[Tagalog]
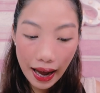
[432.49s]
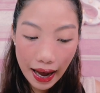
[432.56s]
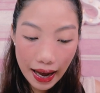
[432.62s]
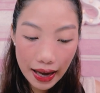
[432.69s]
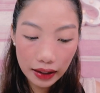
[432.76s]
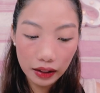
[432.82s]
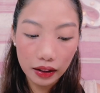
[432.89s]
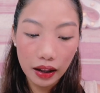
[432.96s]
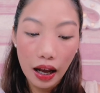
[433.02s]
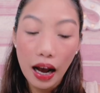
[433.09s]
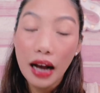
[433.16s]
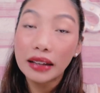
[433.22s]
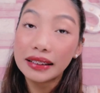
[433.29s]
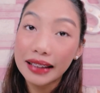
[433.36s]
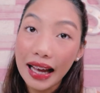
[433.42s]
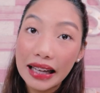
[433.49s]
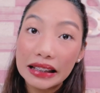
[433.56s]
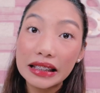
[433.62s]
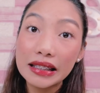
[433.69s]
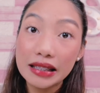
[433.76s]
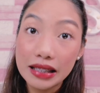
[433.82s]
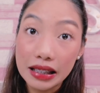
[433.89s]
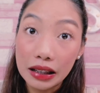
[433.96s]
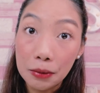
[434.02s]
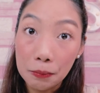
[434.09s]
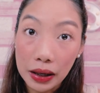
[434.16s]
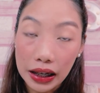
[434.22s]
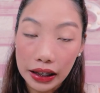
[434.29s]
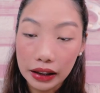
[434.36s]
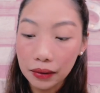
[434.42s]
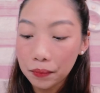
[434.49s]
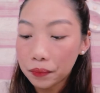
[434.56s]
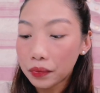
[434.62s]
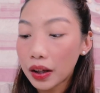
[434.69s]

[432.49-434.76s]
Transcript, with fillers: at niacinamide.